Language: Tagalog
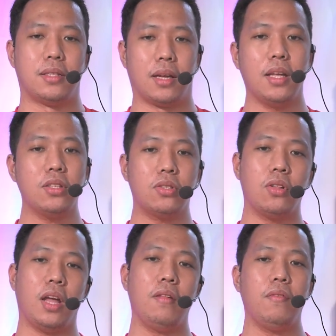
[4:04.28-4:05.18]
na
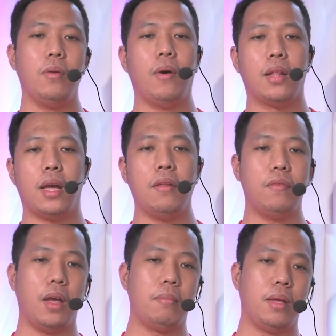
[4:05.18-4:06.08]
Kingston NV1
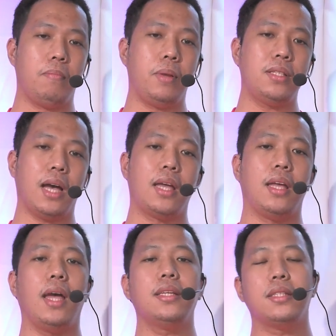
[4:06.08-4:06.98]
NVMe PCIe
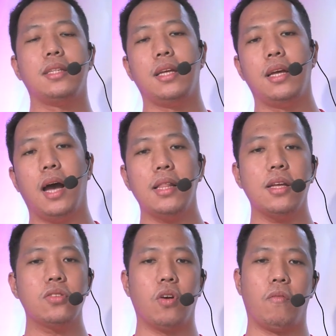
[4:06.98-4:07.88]
SSD at
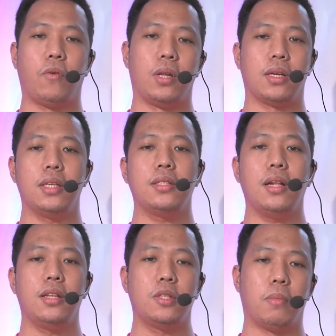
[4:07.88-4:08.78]
ang software na Crystal
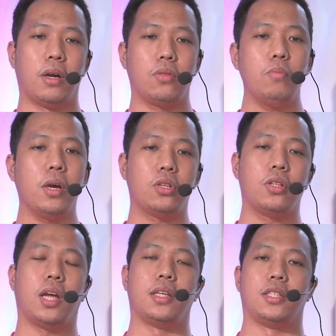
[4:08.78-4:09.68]
Dismark to measure
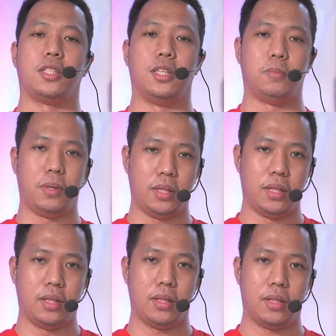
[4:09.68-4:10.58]
the SSD speed.
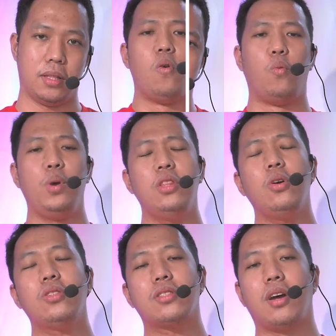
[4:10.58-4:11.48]

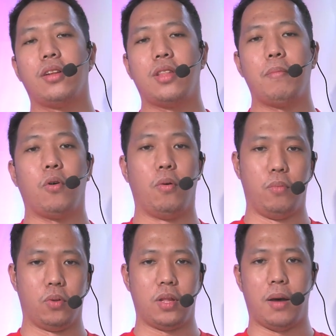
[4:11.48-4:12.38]
Windows Startup o
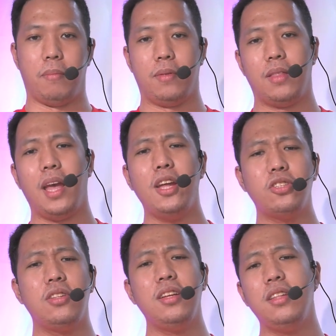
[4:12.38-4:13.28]
Boot Up,
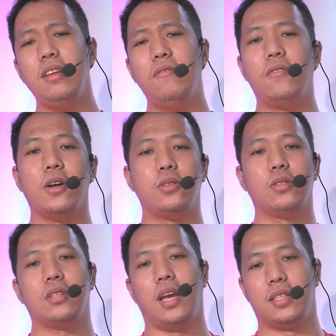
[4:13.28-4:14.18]
HDD
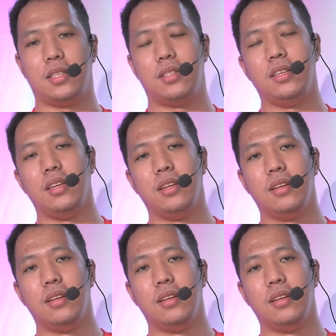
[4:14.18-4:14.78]
versus SSD,